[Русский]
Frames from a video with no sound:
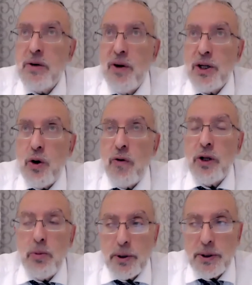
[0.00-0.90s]

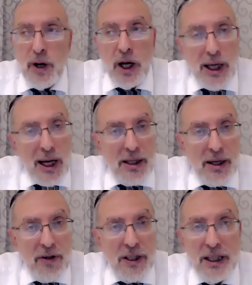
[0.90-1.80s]
цивилизованном обществе хотят
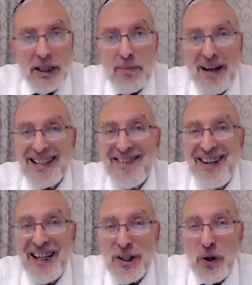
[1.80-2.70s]
вести себя
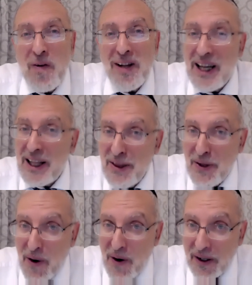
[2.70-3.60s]
цивилизованно,
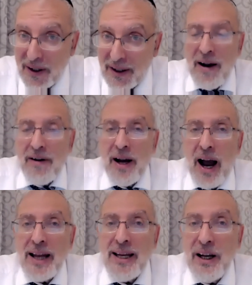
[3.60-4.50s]
но
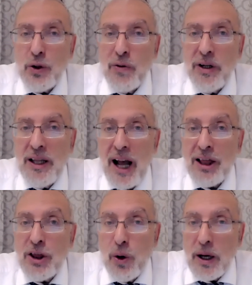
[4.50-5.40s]
они готовы
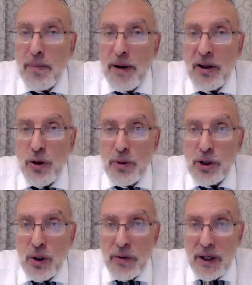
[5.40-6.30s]
дать только при одном
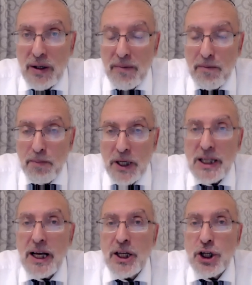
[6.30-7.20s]
условии,
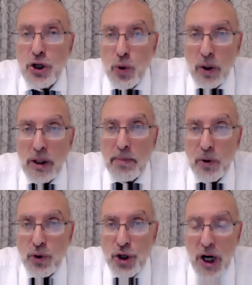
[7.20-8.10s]
если они что-то
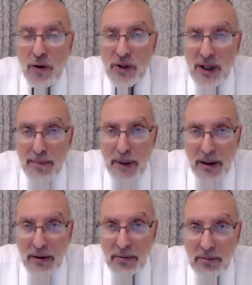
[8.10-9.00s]
получают
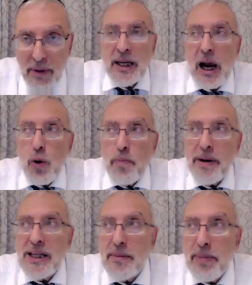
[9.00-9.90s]
взамен. Никакой
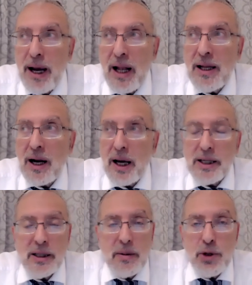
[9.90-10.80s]
принципиальной
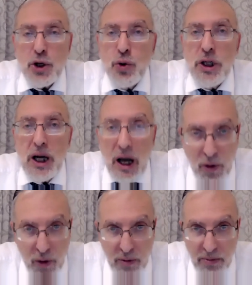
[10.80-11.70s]
разницы между
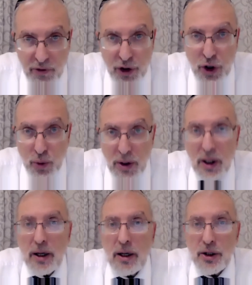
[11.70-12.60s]
дикарем в
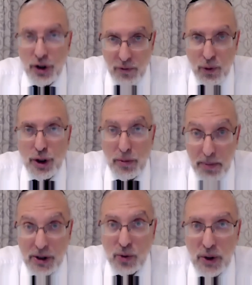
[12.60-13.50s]
джунглях,
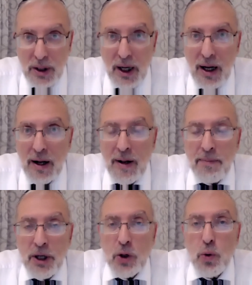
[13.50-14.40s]
живущим по сути, да,
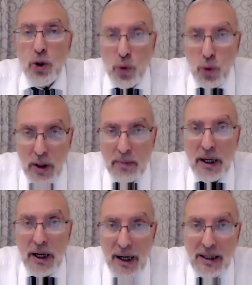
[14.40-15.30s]
и
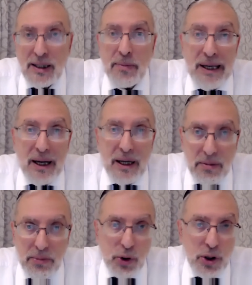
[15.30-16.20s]
культурным эгоистом
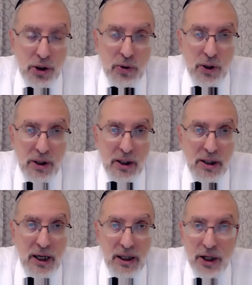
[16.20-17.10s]
нет. Потому что
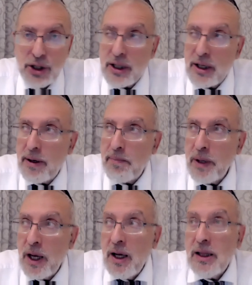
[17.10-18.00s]
идея та же самая.
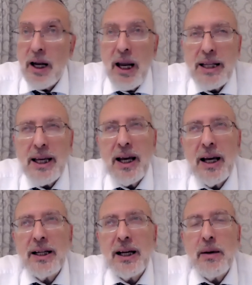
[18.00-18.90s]
Третье –
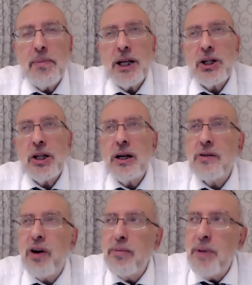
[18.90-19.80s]
это когда произошла
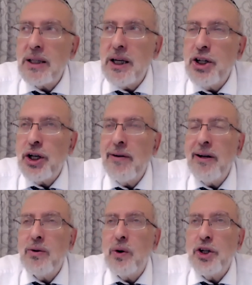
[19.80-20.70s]
трансформация, и
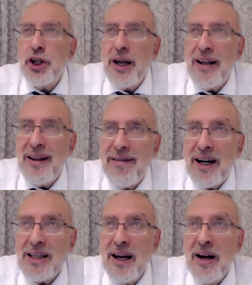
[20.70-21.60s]
человек вдруг начинает
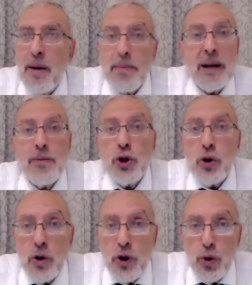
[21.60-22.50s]
давать, потому
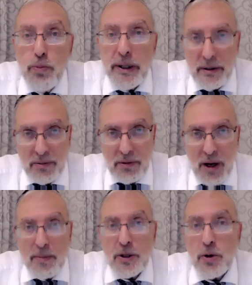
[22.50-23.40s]
что он любит
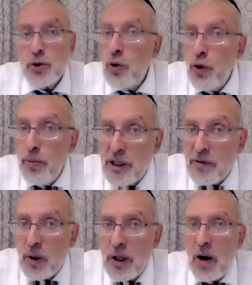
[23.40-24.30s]
потому что он любит
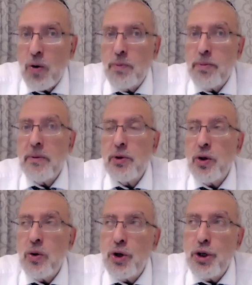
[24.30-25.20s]
свой народ, потому
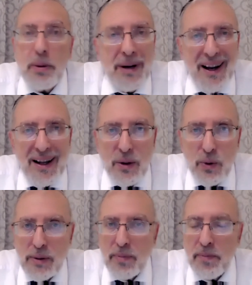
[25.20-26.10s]
что он хочет помогать
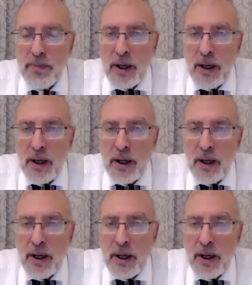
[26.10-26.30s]
людям.